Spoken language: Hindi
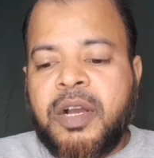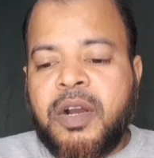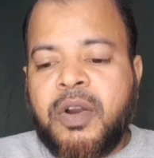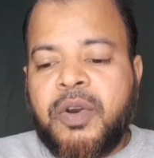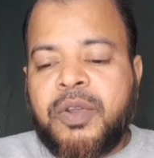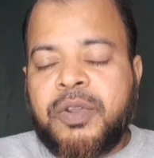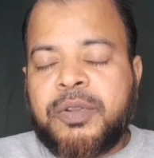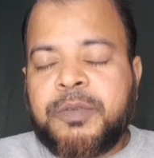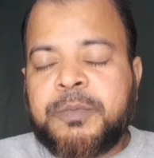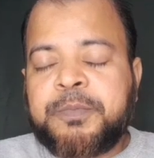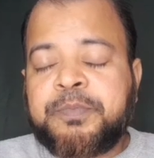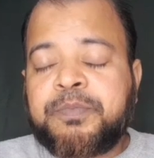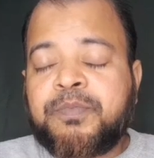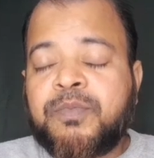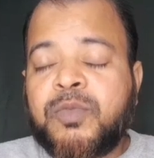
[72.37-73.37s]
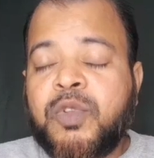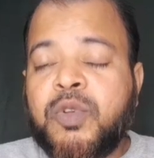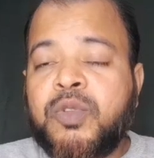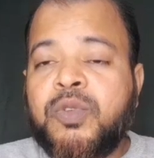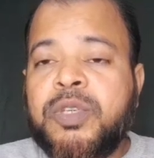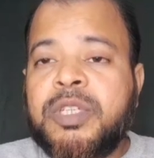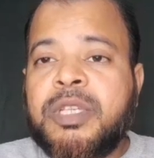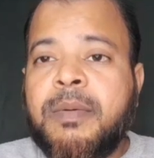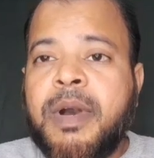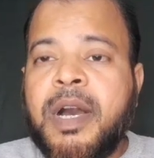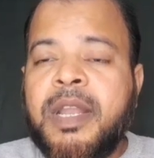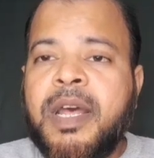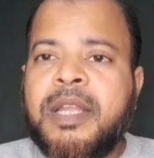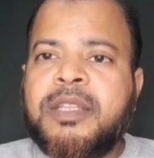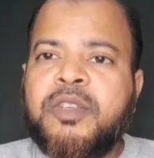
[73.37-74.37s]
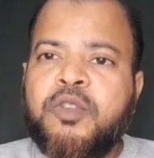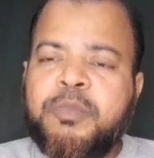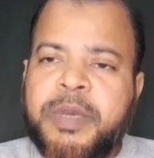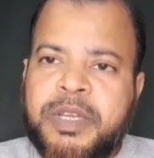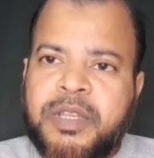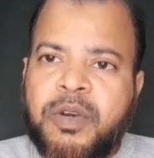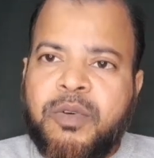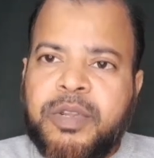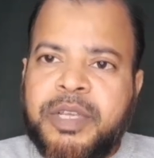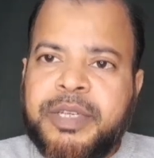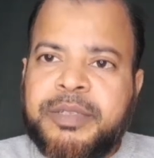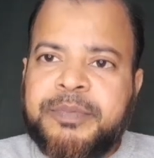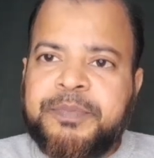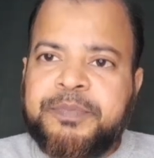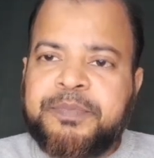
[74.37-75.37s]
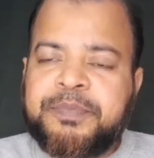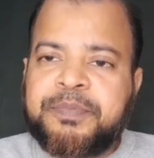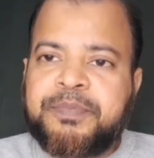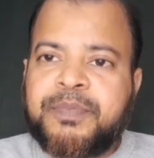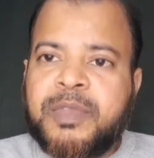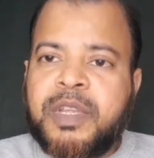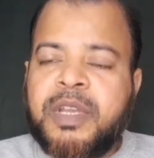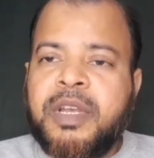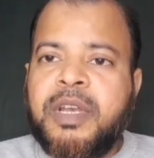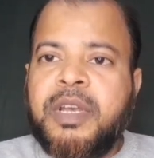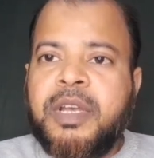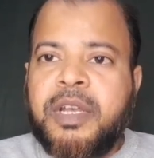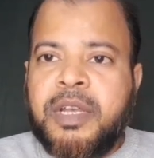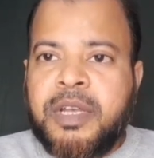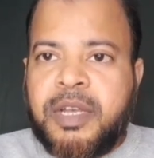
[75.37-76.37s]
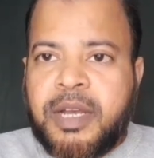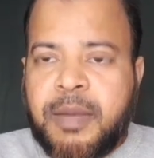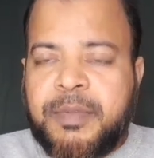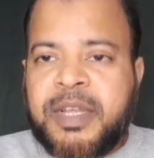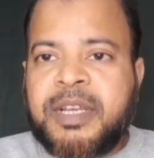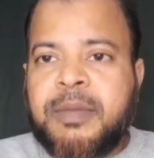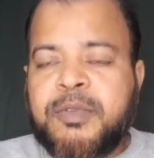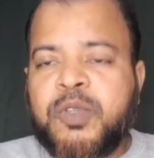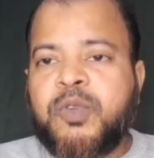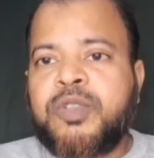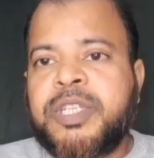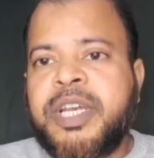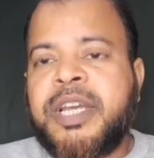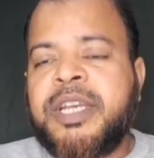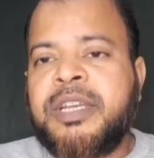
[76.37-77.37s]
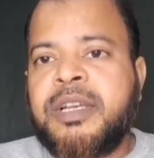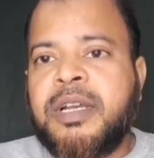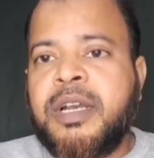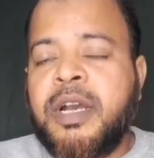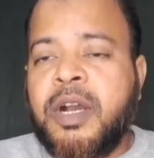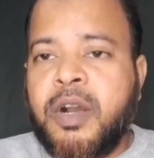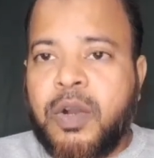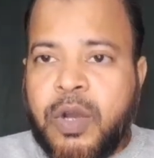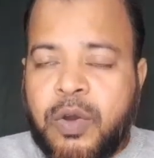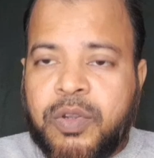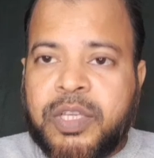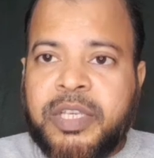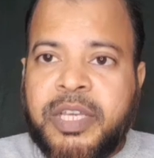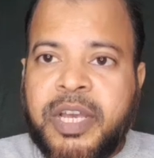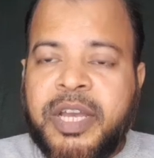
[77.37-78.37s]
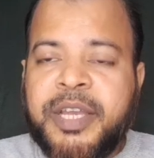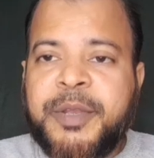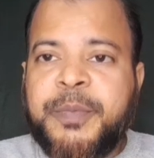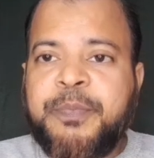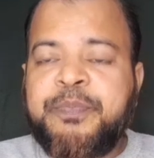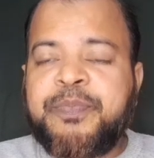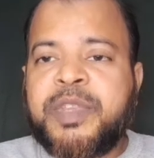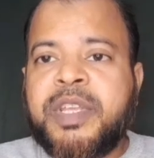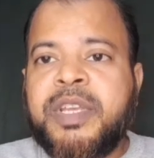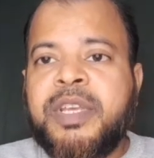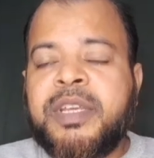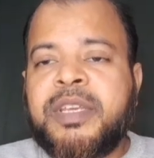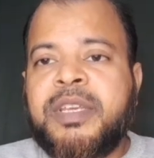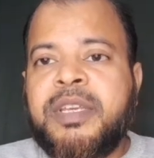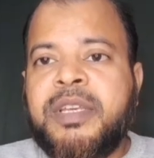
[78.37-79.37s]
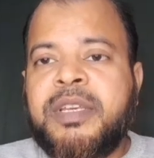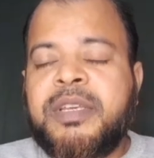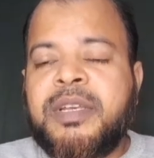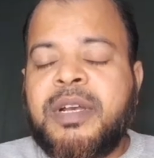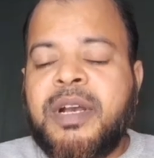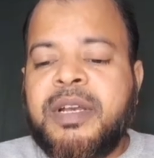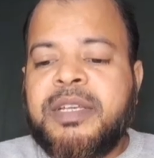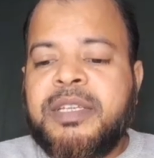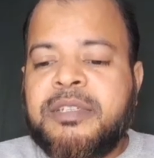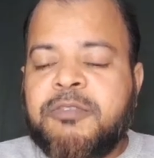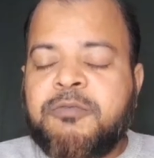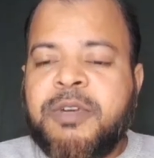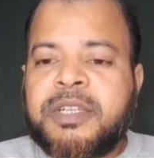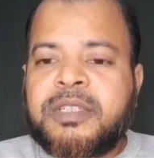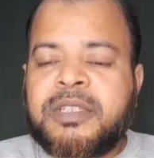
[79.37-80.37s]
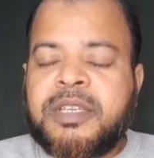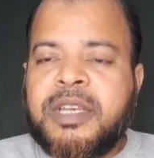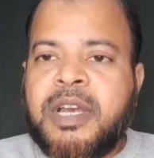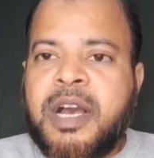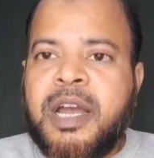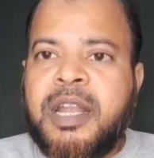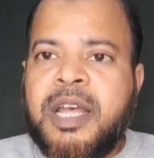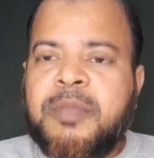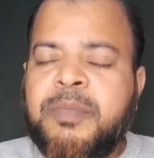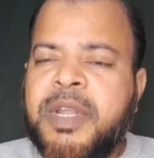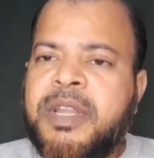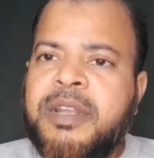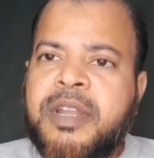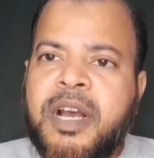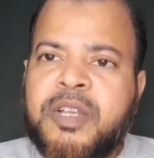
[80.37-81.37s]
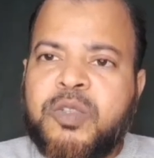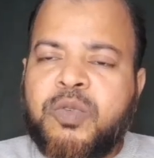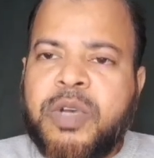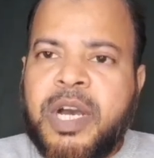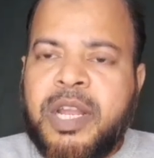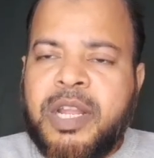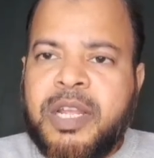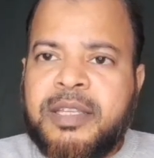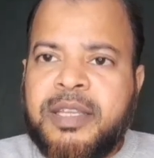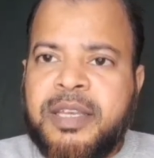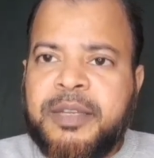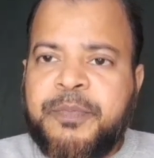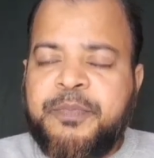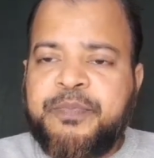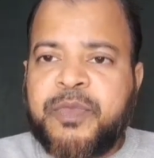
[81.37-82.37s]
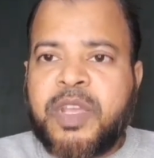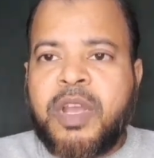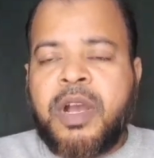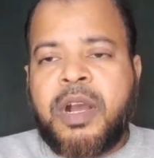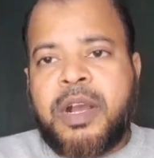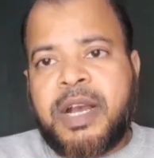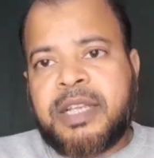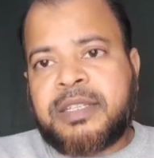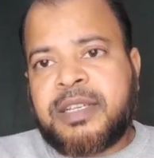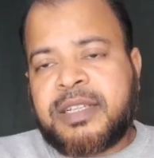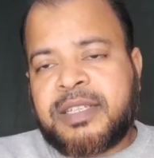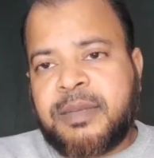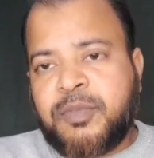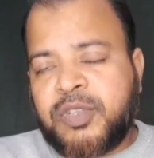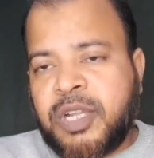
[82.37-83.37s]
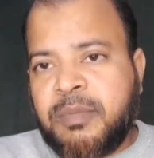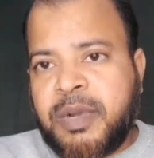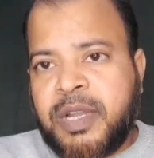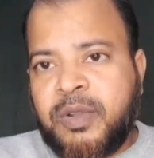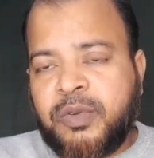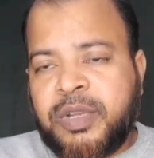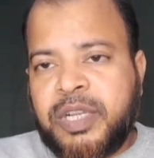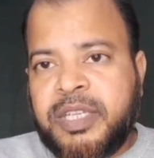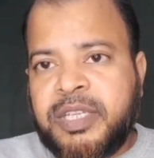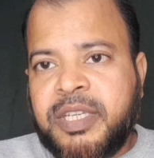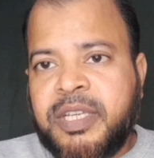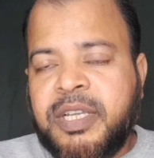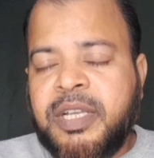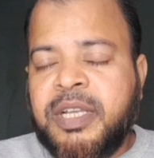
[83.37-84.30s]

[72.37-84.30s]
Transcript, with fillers: और दोस्तों ये सब हालात क्यों पैदा हो रहे हैं हमने कभी सोचा है गौर किया है कि इस वक्त के हालात बड़े नाजुक हालात हैं ख़ास करके मुसलमानों के लिए